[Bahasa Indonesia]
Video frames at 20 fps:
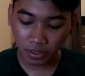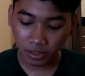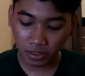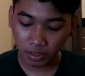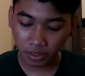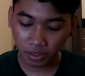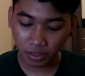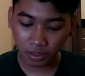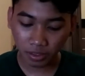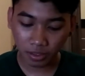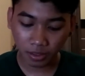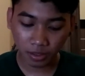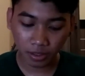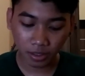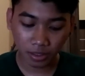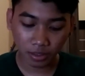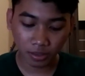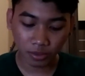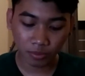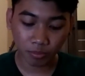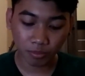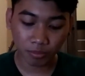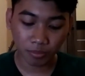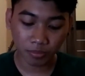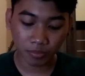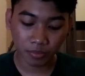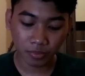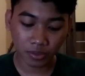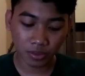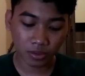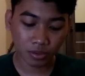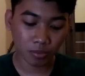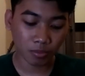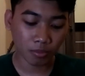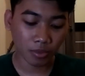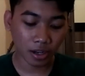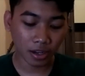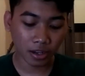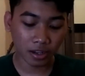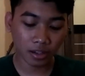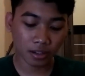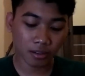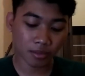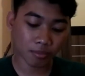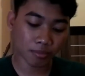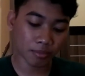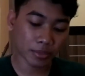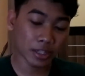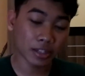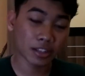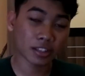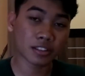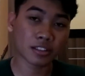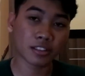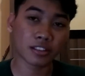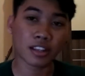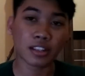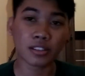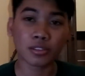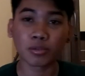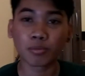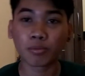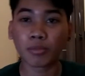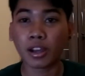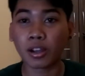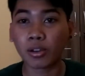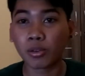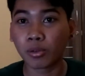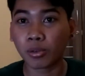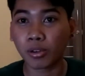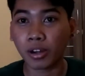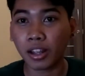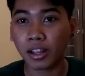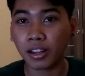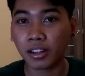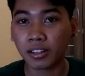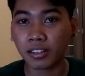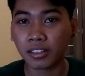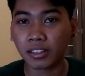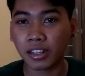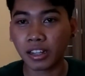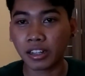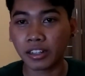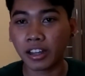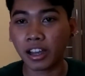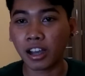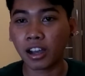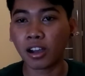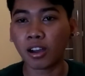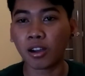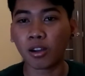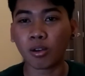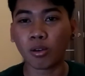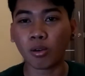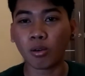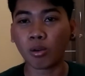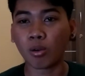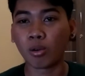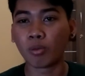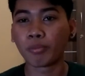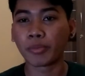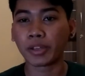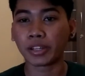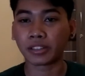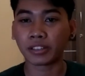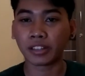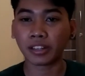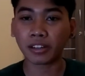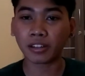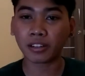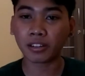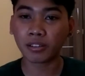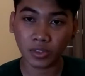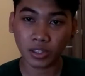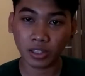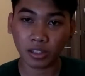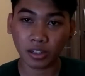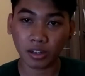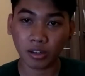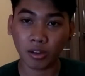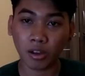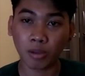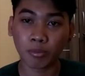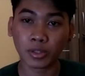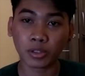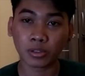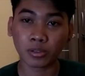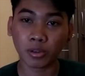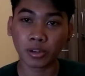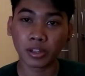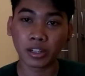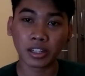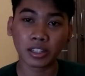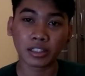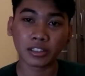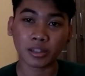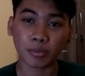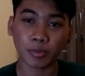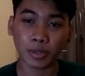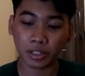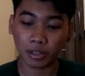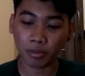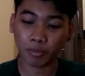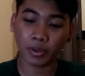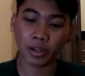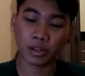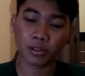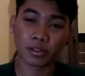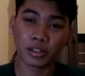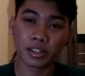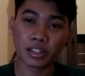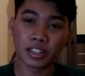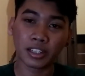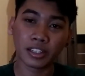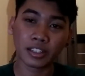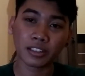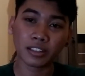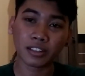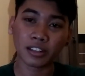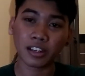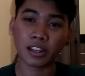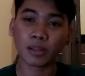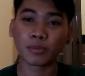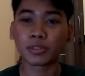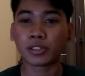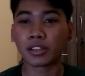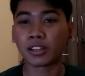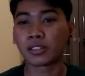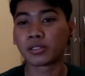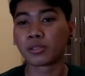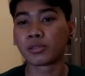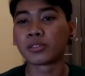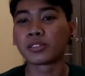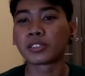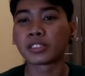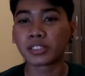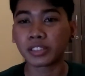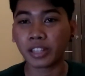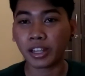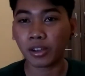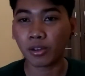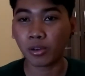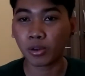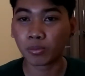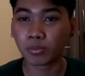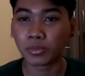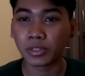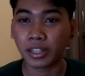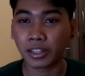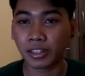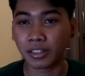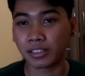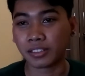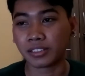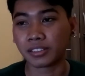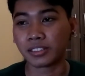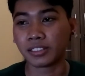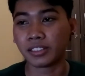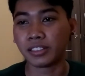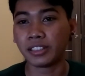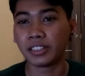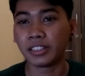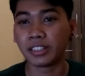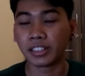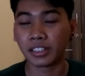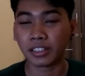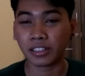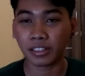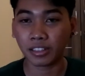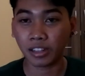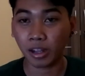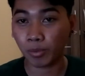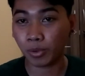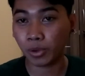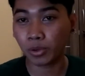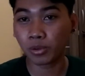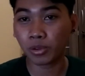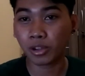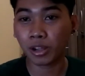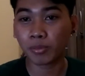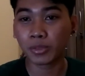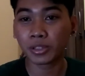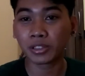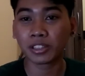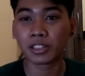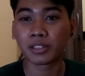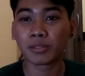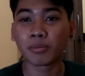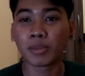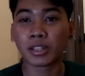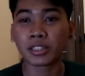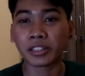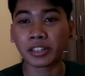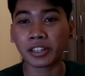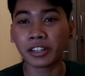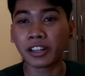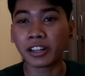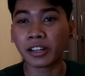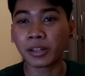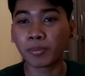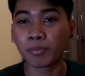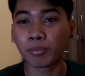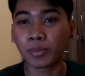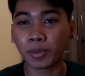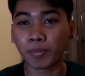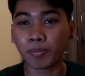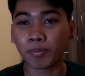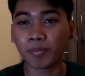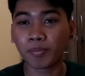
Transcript: eh, cuma minusnya cuma kurang ada ohm meter kalau habis coiling capek-capek coiling kalian bisa langsung ngecek ohmnya jadi nggak perlu ngabisin baterai dari pip